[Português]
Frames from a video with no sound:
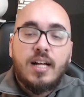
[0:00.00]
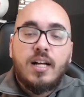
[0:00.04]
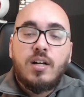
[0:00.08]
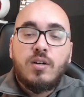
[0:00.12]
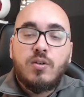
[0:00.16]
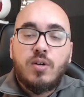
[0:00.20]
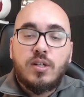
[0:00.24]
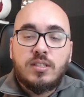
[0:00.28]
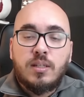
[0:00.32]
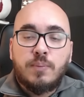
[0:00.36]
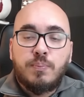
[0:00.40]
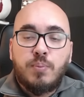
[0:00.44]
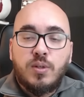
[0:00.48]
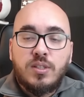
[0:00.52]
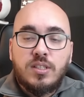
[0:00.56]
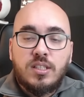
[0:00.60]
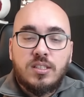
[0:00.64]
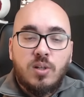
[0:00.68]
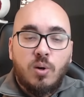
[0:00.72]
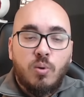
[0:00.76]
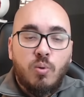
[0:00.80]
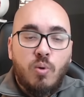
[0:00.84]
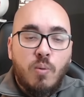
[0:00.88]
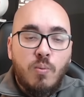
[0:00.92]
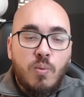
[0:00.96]
nossa
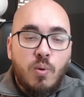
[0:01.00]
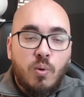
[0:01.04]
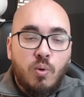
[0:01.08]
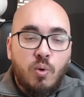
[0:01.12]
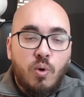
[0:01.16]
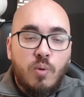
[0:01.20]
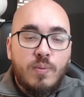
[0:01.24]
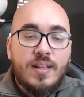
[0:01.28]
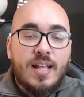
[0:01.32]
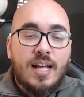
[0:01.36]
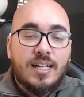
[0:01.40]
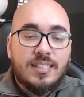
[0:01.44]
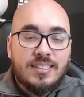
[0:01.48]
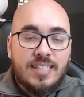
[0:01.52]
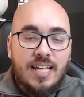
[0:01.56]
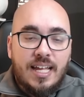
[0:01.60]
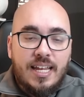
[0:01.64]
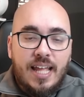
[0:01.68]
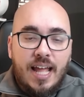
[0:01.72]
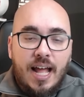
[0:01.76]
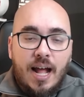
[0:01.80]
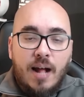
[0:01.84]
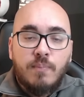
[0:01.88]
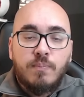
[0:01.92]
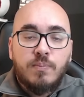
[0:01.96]
posição como clube da
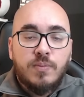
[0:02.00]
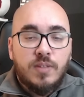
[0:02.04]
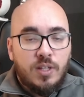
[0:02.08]
Série A